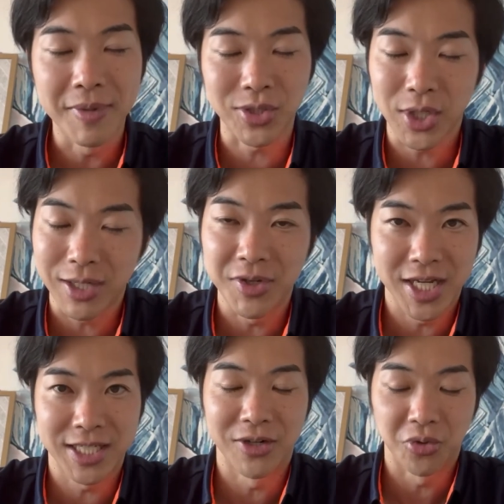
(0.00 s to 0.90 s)
そういう方もい
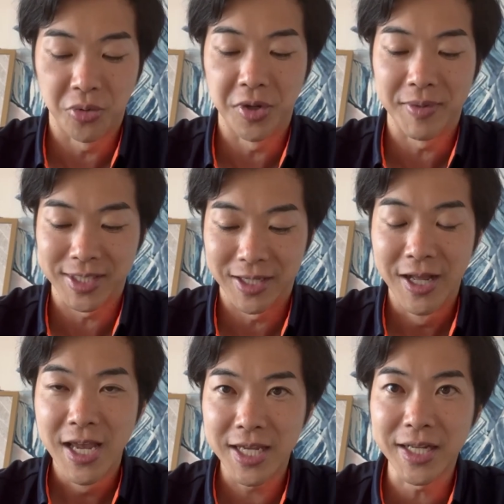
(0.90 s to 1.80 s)
らっしゃると思います。
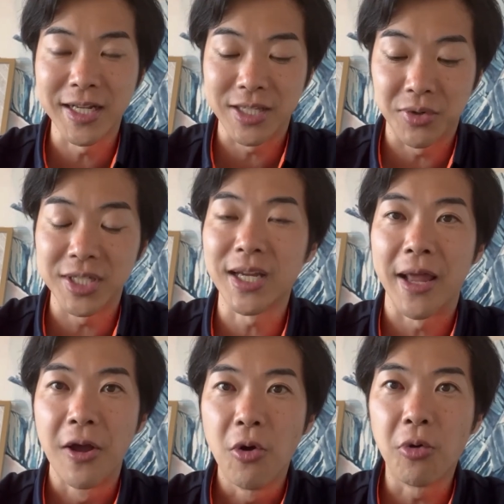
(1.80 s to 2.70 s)
ただですね、これ実は
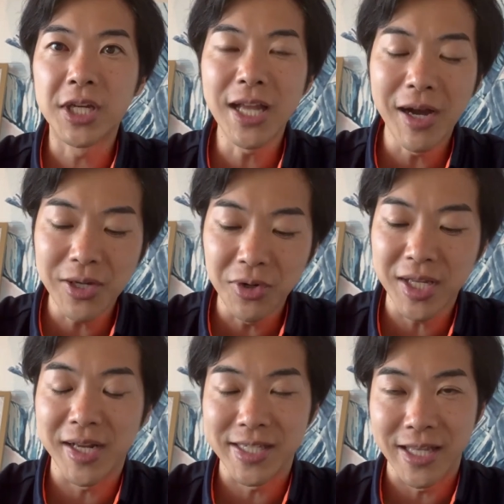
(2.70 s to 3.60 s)
ね、沖縄におい
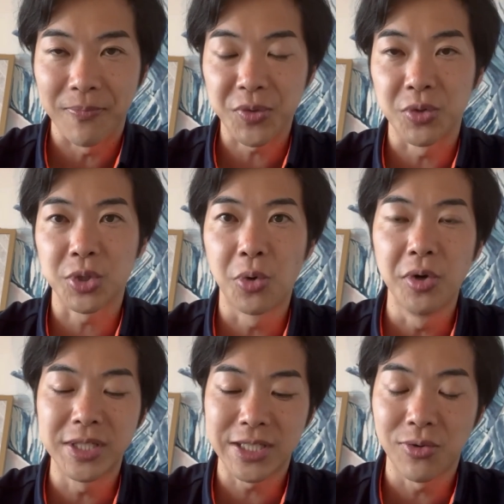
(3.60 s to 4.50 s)
てはですね、この
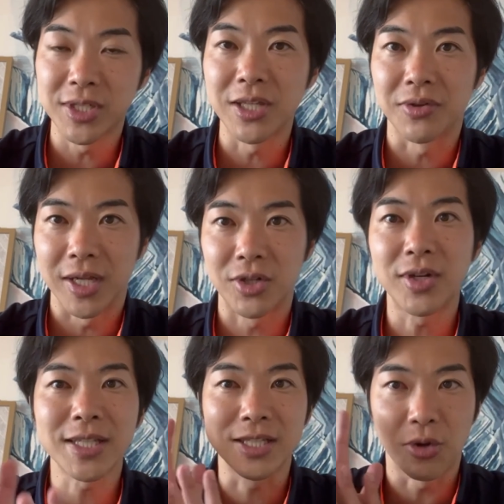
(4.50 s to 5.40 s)
統一地方選とはね、9
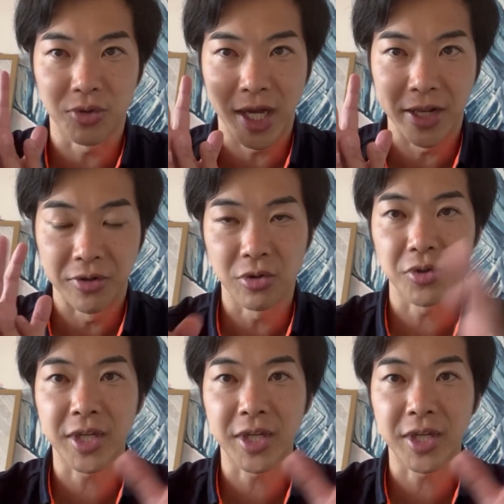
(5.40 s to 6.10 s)
月に行われる、この